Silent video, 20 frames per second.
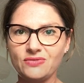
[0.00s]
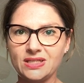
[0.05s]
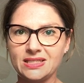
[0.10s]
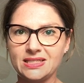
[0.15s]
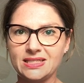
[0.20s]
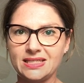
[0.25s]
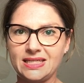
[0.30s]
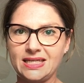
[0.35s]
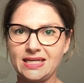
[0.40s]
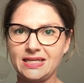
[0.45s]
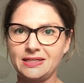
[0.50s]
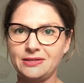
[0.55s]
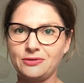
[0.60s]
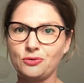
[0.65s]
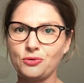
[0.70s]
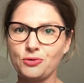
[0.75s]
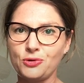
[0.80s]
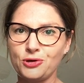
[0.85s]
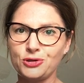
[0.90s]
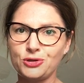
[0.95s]
wenn sie
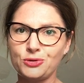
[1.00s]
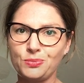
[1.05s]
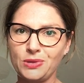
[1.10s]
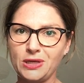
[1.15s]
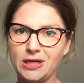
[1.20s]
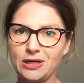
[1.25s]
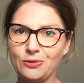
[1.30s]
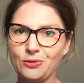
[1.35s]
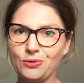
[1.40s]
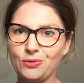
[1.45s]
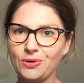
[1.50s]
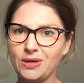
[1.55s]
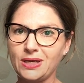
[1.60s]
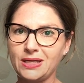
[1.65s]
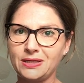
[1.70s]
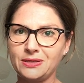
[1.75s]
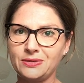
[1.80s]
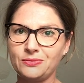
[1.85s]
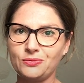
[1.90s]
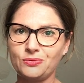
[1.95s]
gerne Hörspiel
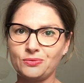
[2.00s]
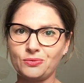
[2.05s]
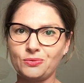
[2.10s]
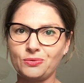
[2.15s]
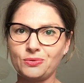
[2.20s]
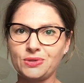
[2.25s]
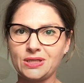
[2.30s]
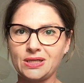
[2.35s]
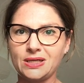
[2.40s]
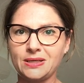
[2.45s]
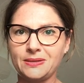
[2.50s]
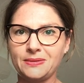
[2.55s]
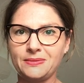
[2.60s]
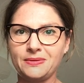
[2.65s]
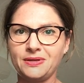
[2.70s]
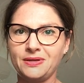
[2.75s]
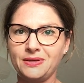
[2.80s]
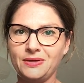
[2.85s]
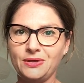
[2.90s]
hören oder